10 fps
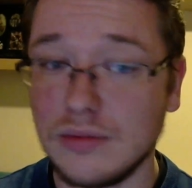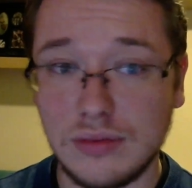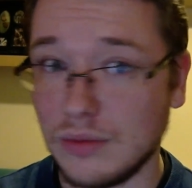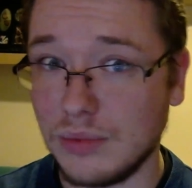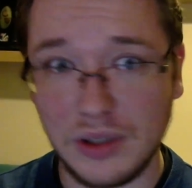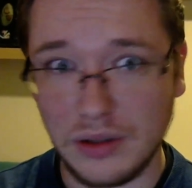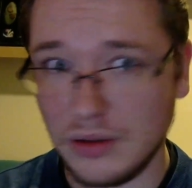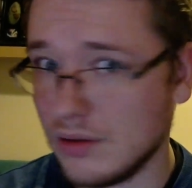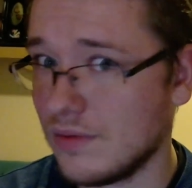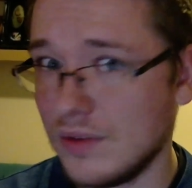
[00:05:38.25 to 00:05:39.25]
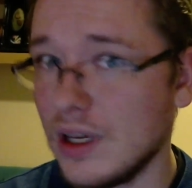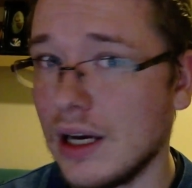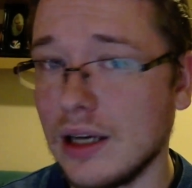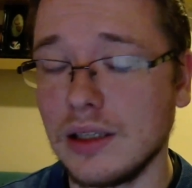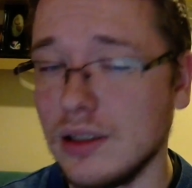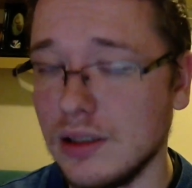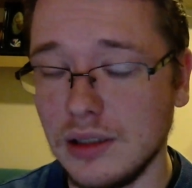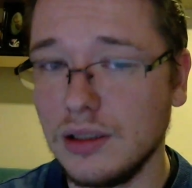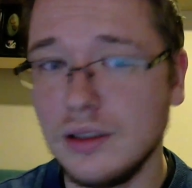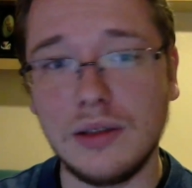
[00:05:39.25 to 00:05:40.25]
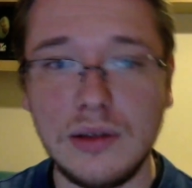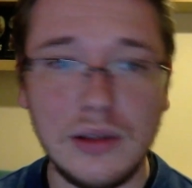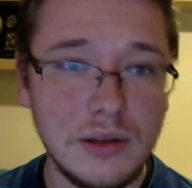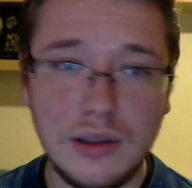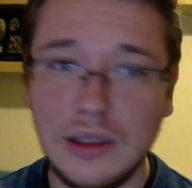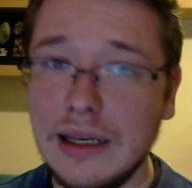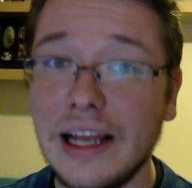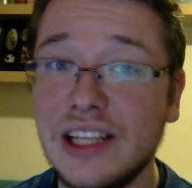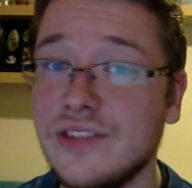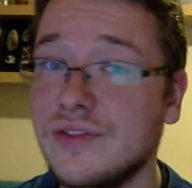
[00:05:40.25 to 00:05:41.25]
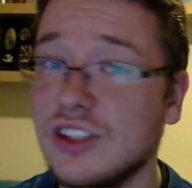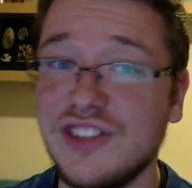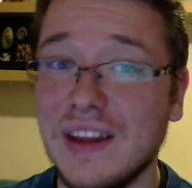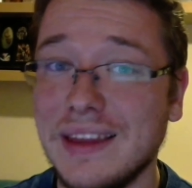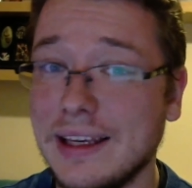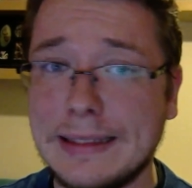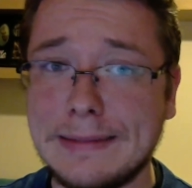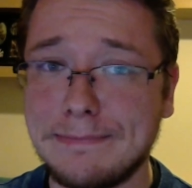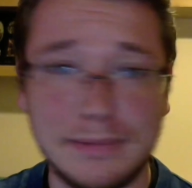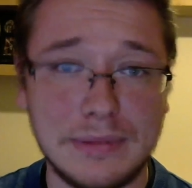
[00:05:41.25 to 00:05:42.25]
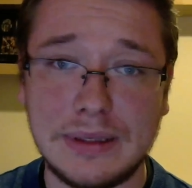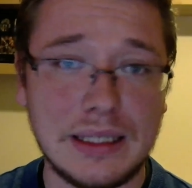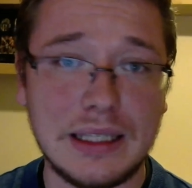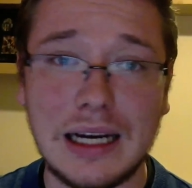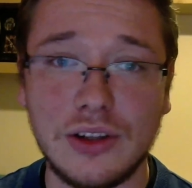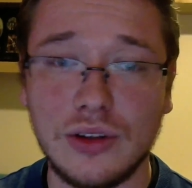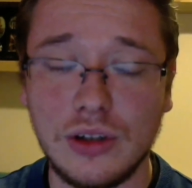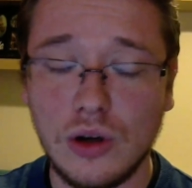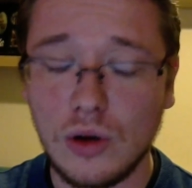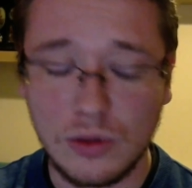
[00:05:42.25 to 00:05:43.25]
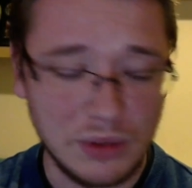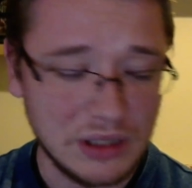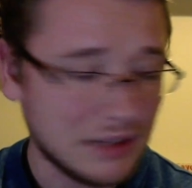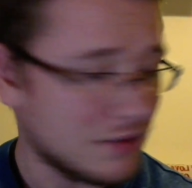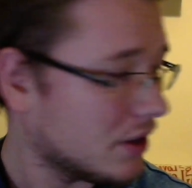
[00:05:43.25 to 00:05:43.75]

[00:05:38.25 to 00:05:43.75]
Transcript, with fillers: sobie rozwija i, i, i leci w tych światach, jak to tylko on potrafi.